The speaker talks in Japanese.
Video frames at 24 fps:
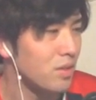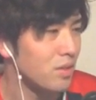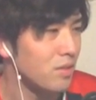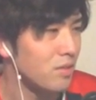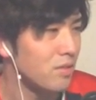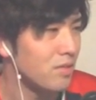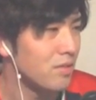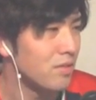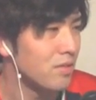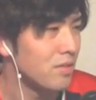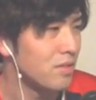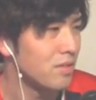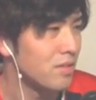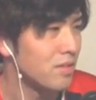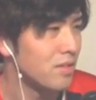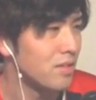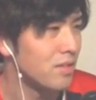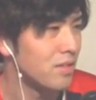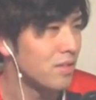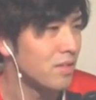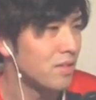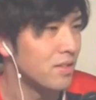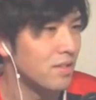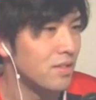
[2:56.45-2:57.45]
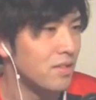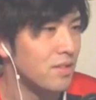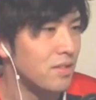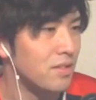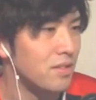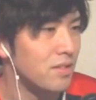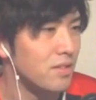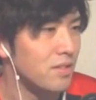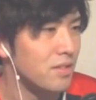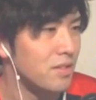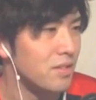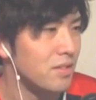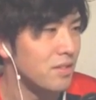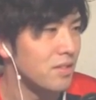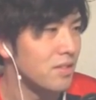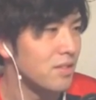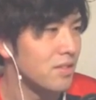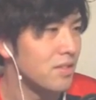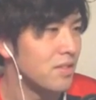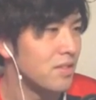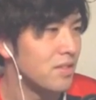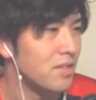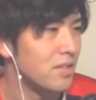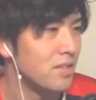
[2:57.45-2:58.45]
と、うん、
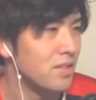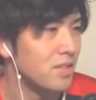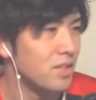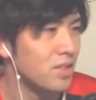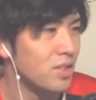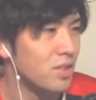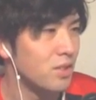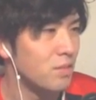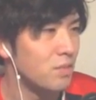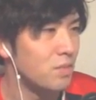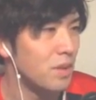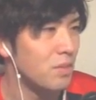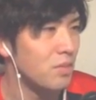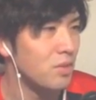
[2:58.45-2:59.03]
審判も